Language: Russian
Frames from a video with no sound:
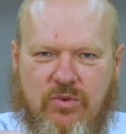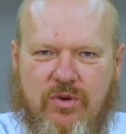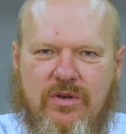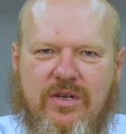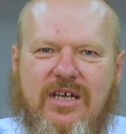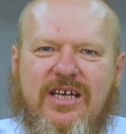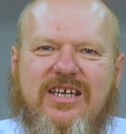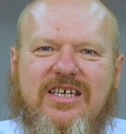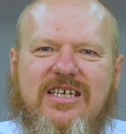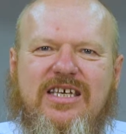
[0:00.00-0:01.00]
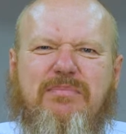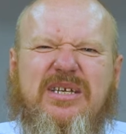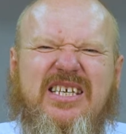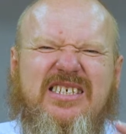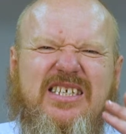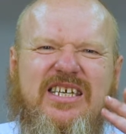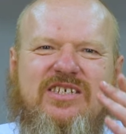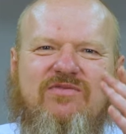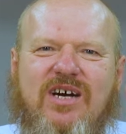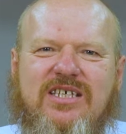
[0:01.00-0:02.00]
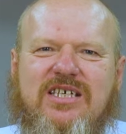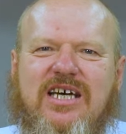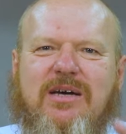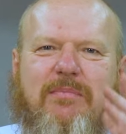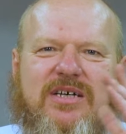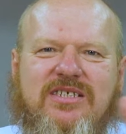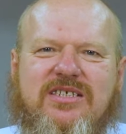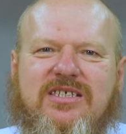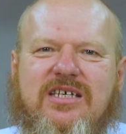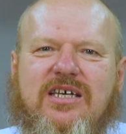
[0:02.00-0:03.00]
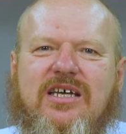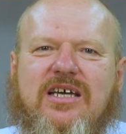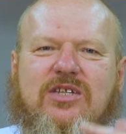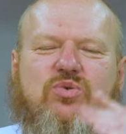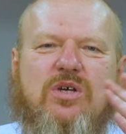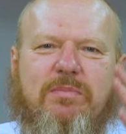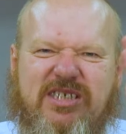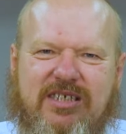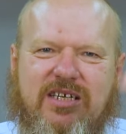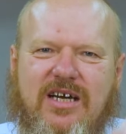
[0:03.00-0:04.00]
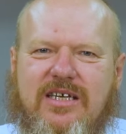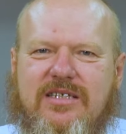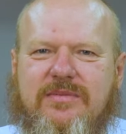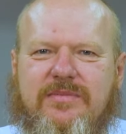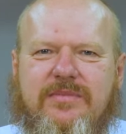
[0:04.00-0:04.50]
него и предостеречь вас от опасности, которая подстерегает.